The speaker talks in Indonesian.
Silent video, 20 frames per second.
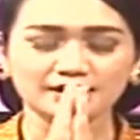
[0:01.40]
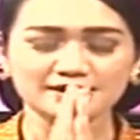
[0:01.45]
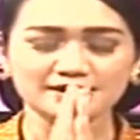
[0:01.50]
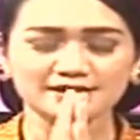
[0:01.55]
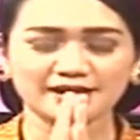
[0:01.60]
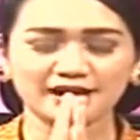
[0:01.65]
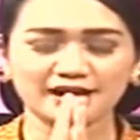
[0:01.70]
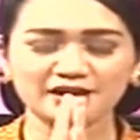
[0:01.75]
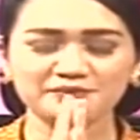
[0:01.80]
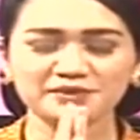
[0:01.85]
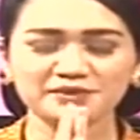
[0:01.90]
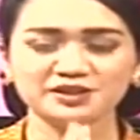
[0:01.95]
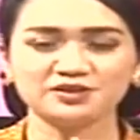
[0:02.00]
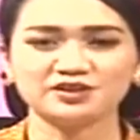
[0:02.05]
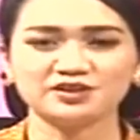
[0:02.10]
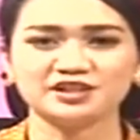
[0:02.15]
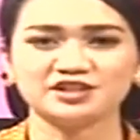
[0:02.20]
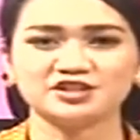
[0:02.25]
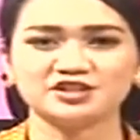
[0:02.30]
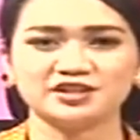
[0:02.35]
Salam
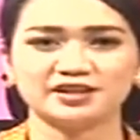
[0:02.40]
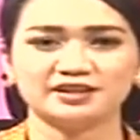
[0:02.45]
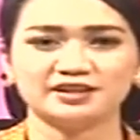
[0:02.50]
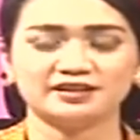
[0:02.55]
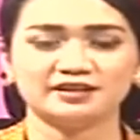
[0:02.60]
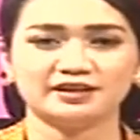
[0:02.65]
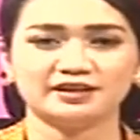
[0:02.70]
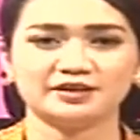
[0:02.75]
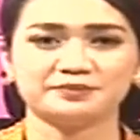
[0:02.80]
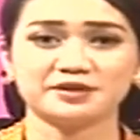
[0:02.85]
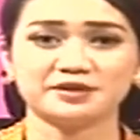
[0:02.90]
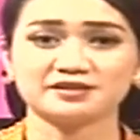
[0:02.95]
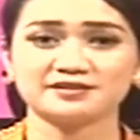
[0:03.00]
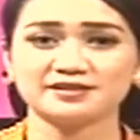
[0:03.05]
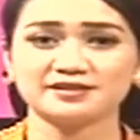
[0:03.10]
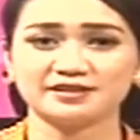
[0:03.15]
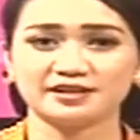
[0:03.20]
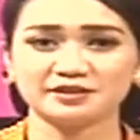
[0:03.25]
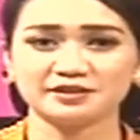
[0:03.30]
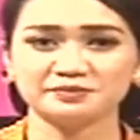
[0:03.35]
Indonesia, Anda
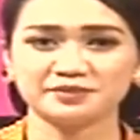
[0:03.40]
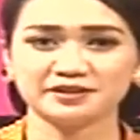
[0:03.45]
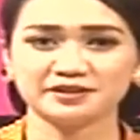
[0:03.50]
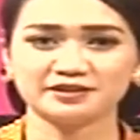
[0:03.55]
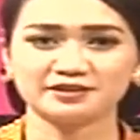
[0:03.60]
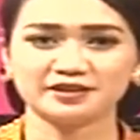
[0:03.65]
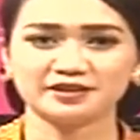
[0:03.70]
menyaksikan berita